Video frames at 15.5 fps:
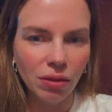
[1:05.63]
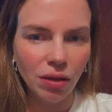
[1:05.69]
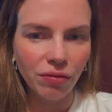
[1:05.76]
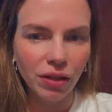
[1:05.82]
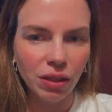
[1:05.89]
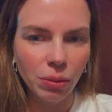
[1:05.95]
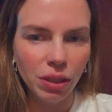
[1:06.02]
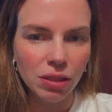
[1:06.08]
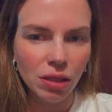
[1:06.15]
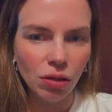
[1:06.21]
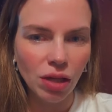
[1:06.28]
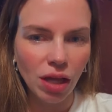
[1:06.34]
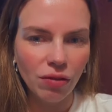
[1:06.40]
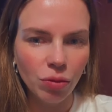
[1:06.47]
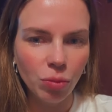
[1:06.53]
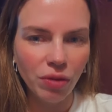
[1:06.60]
Café da manhã
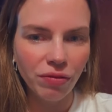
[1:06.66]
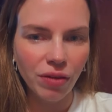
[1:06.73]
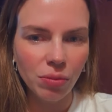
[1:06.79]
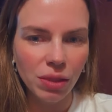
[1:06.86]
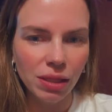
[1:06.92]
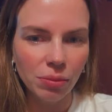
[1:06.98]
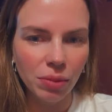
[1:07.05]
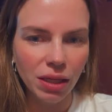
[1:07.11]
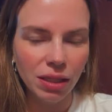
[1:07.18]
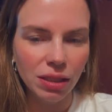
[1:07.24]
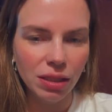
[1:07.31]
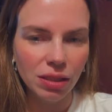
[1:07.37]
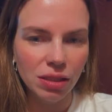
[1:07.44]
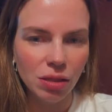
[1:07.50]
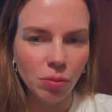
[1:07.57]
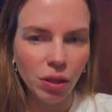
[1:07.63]
saudável para família, para
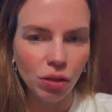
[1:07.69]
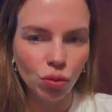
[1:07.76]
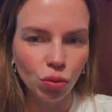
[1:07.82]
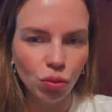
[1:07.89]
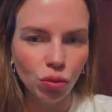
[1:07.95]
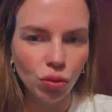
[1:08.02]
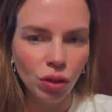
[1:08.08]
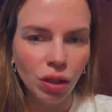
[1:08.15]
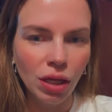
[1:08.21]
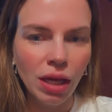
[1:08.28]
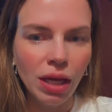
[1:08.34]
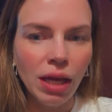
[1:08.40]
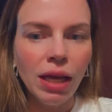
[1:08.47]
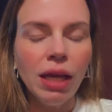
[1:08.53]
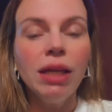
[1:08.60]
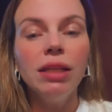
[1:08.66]
criança, para adulto.
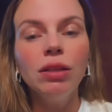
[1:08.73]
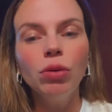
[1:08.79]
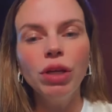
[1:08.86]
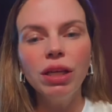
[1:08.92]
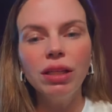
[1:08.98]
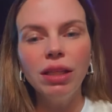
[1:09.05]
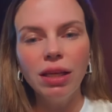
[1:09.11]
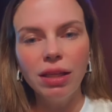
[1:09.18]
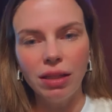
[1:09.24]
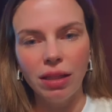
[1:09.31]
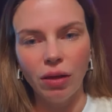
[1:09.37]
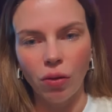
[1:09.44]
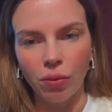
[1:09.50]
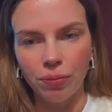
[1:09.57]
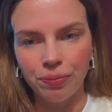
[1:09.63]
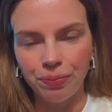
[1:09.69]
Então, o que, que tem que
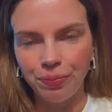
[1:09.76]
ter, ó?